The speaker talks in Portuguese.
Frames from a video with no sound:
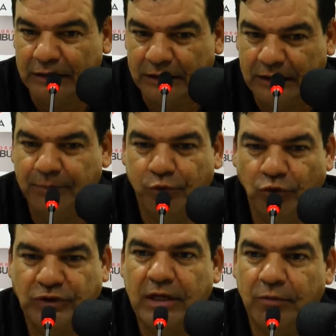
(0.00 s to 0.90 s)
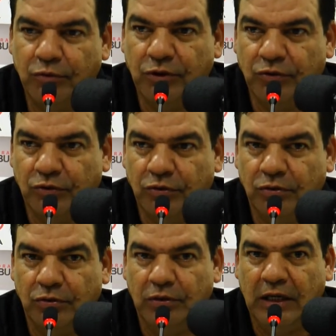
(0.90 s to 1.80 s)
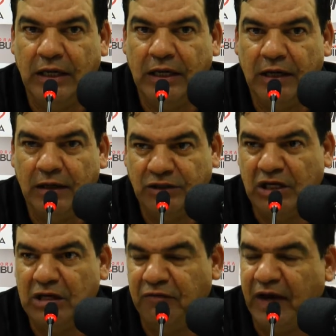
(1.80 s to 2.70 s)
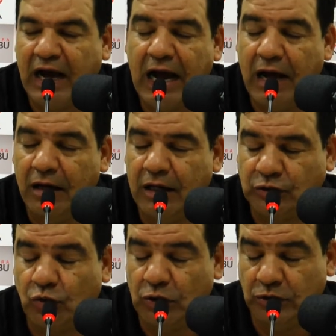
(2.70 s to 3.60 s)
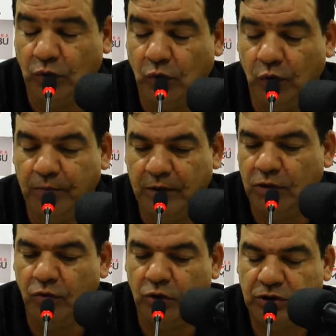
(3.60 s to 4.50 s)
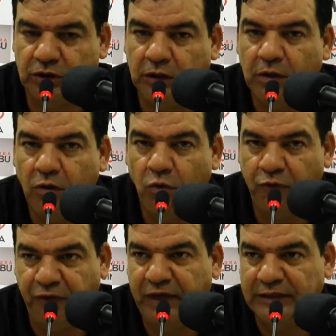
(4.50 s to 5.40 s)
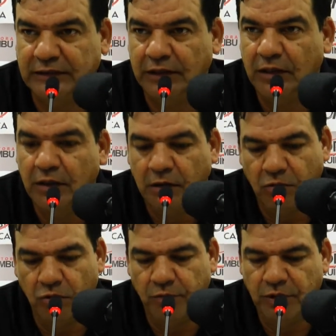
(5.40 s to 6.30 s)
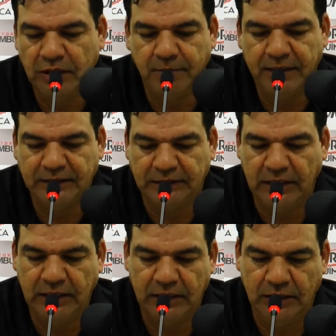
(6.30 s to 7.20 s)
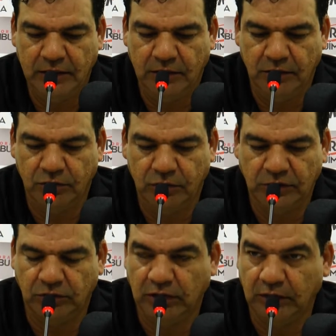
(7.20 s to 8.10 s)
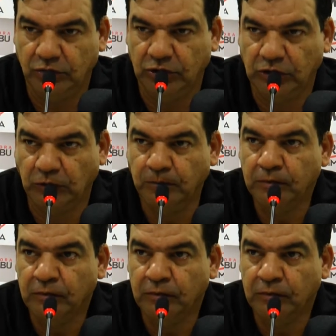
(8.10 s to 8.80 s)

que busca muito é, dignificar as coisas do clube. E hoje o fez com muita maestria e o resultado disso